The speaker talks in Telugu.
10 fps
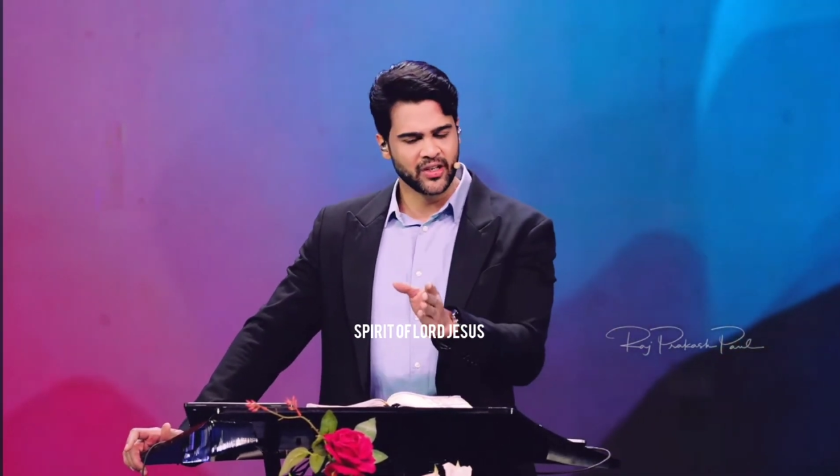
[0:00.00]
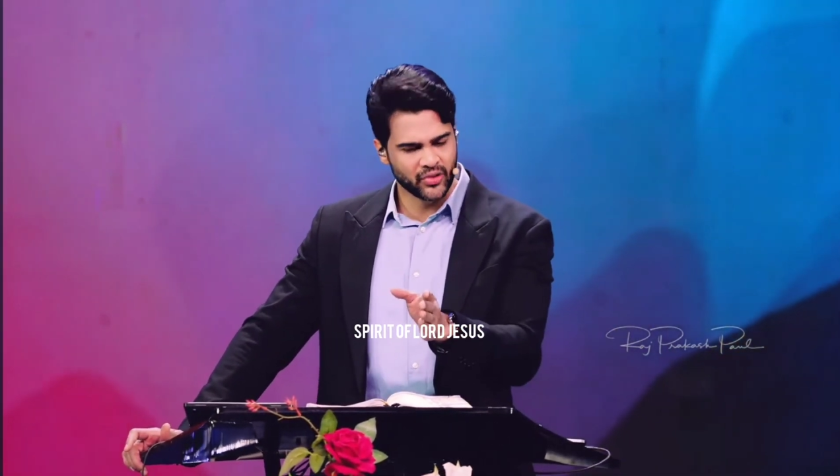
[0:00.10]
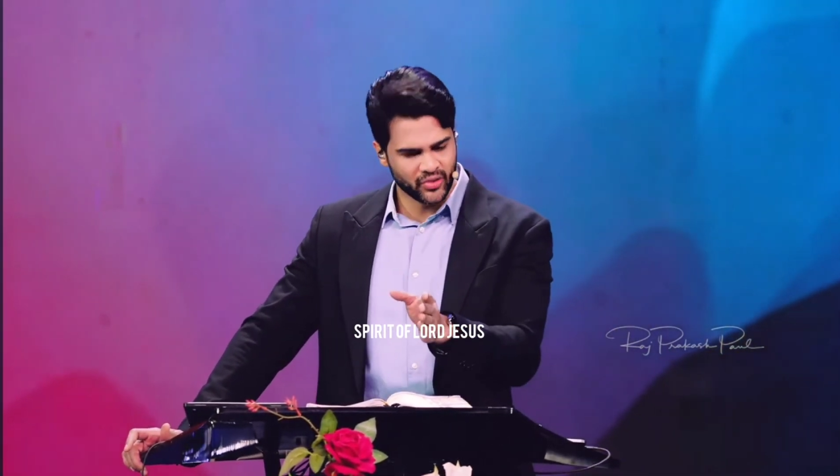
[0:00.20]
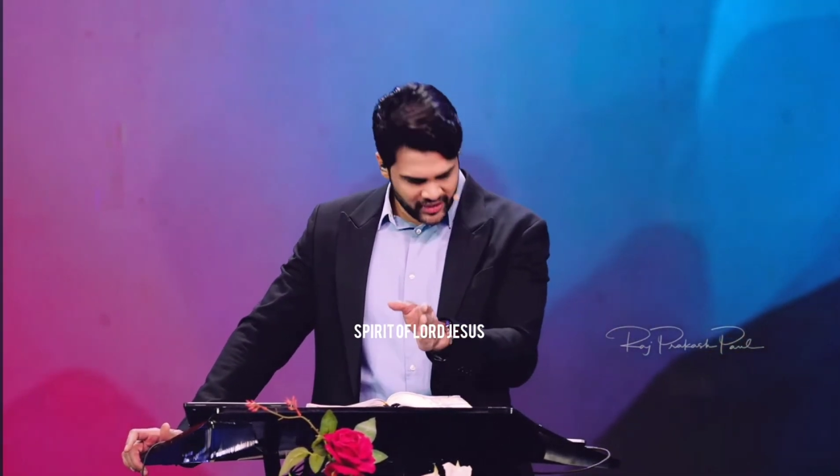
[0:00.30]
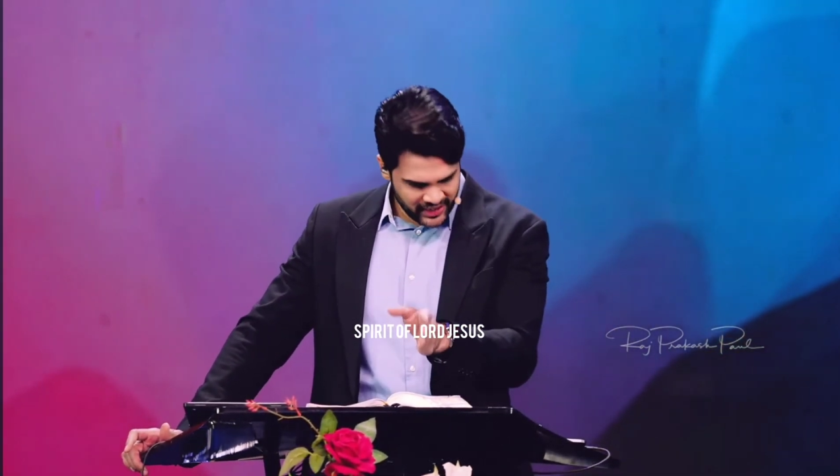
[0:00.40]

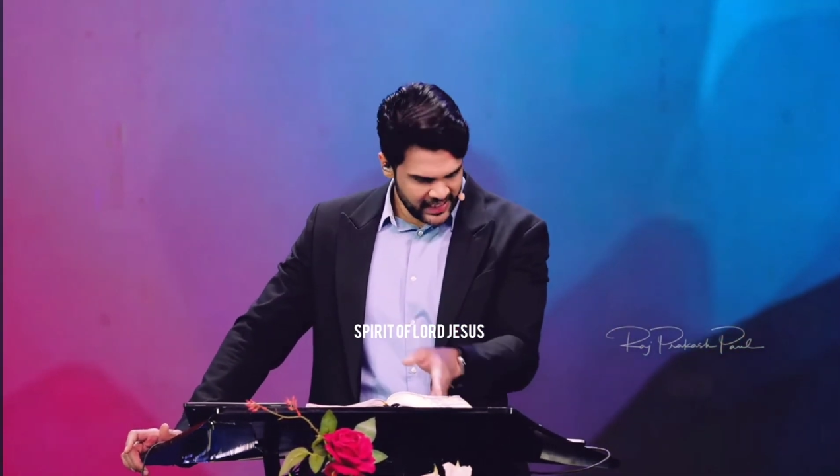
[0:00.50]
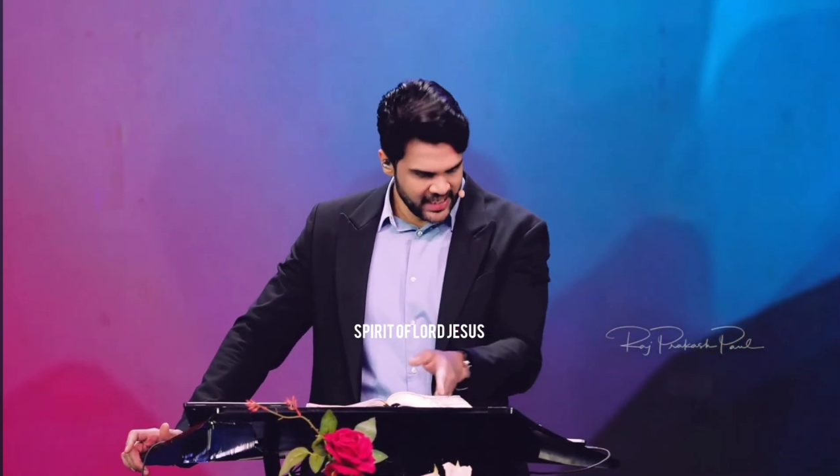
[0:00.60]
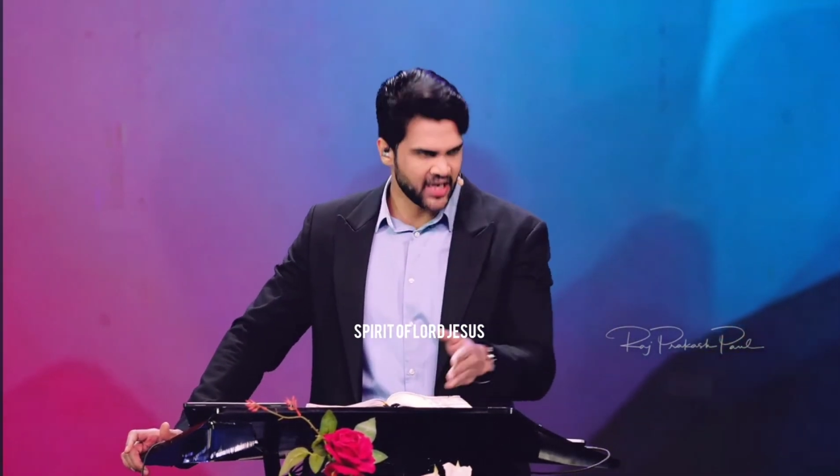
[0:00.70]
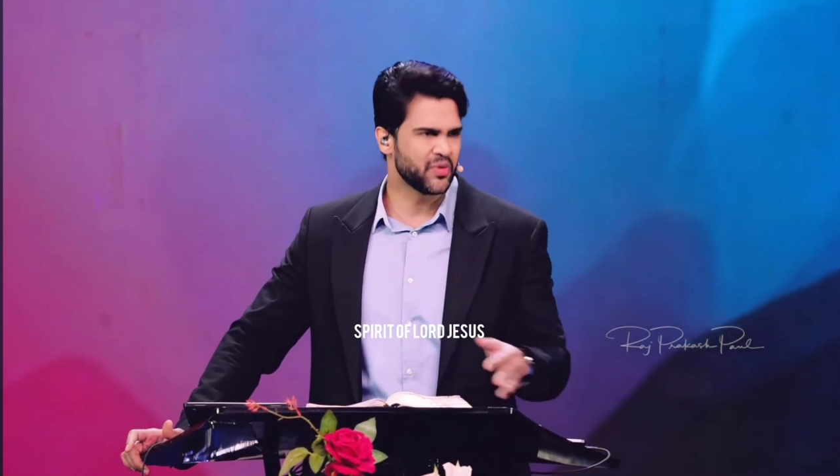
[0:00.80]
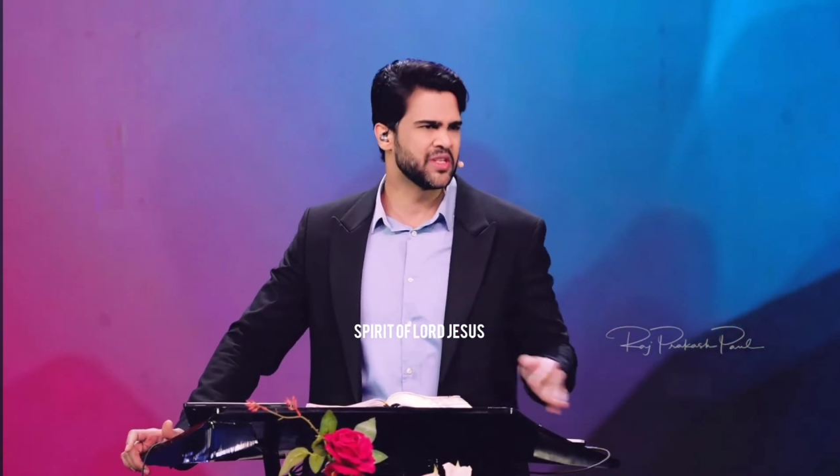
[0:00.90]
లేదు నీ
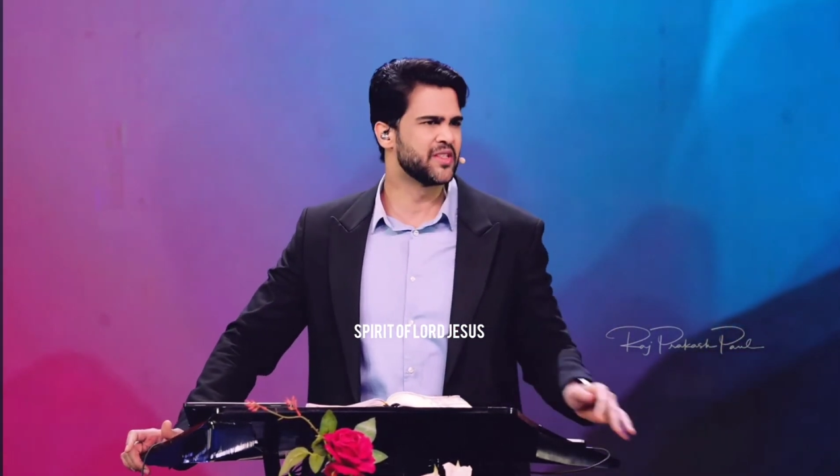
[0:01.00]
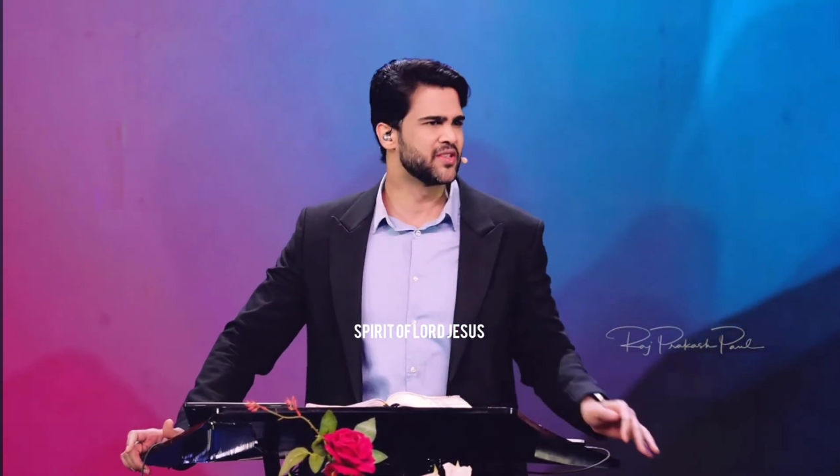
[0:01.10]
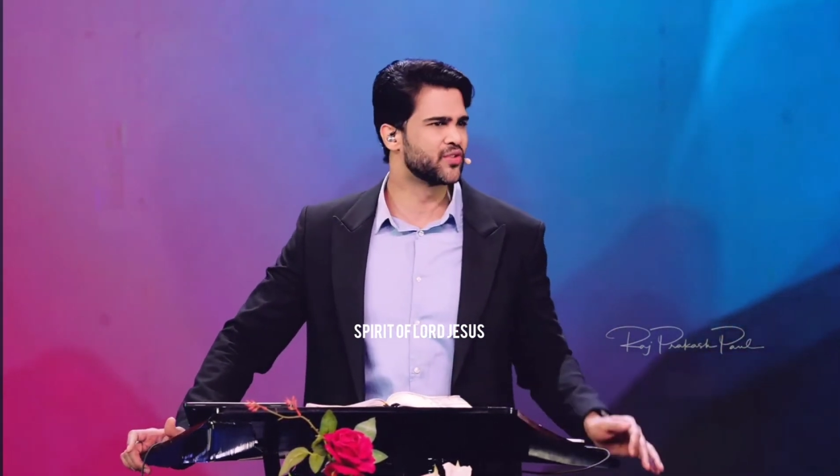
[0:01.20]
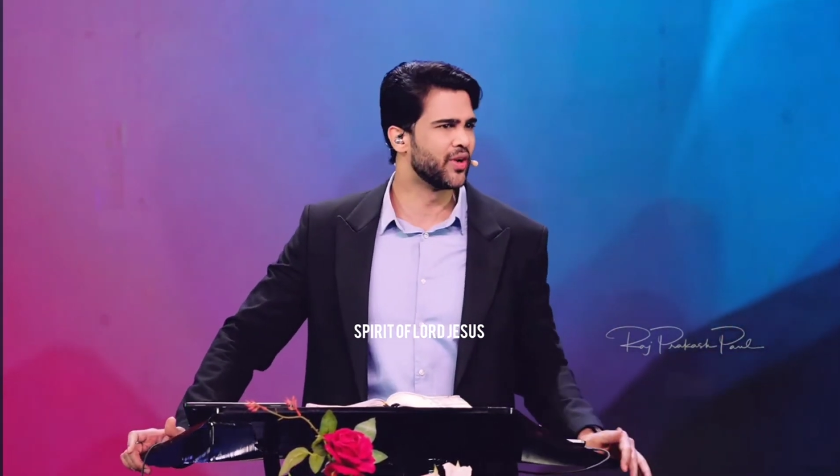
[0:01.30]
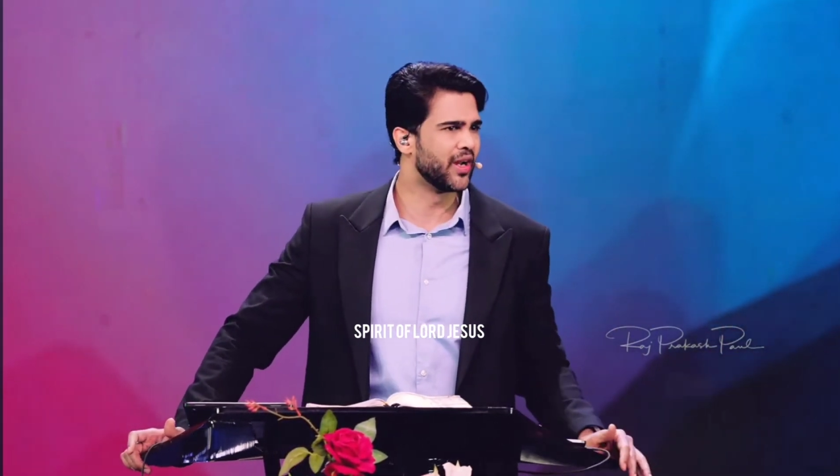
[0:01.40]
అడ్వైస్
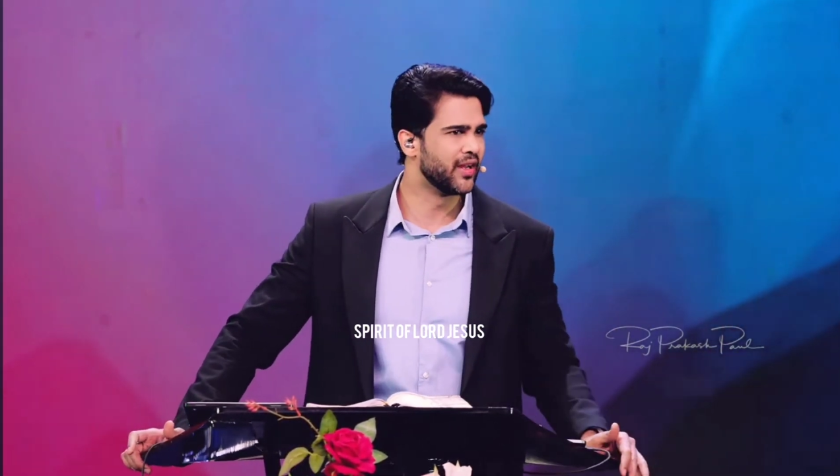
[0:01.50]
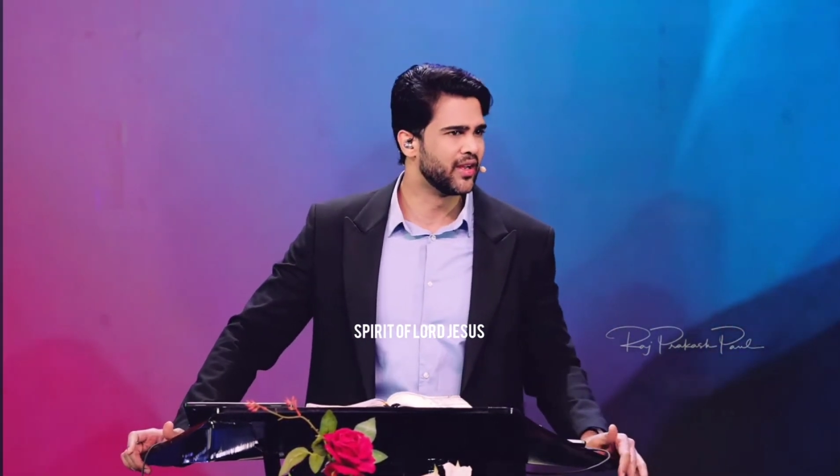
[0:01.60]
తీసుకోవాలి